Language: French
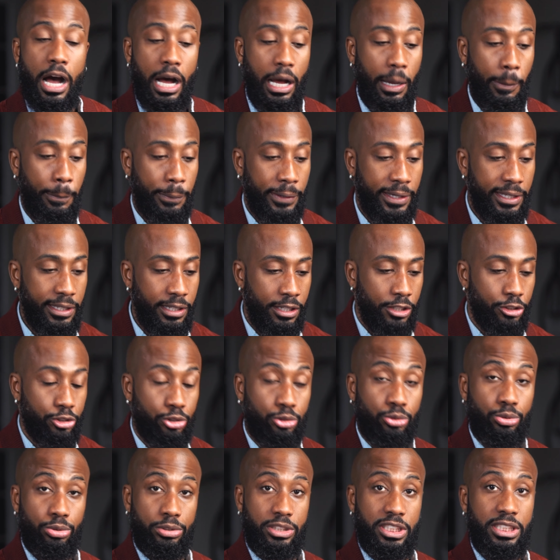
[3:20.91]
Après,
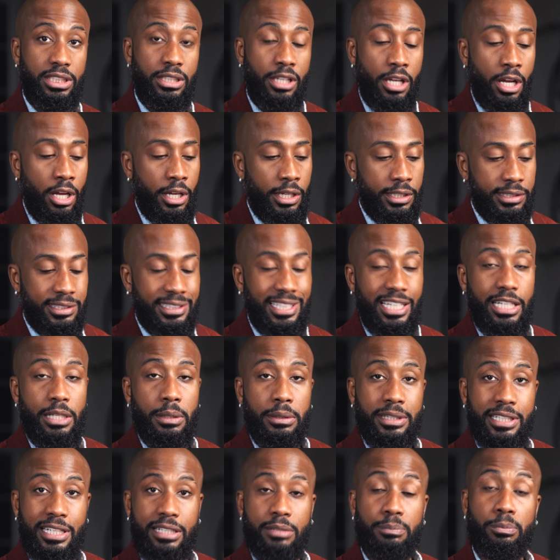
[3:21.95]
je te dis tel
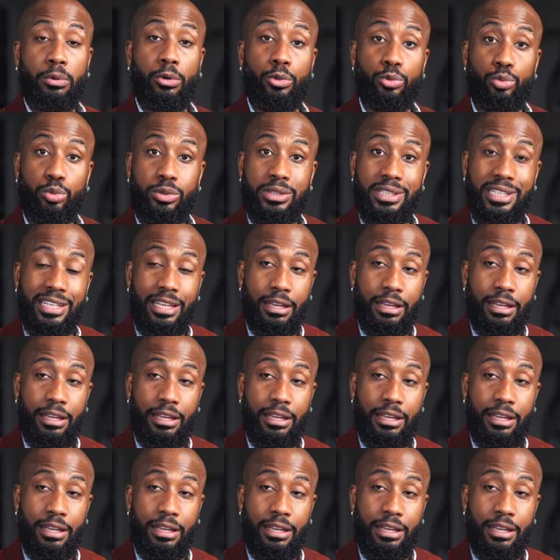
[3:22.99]
et tel produit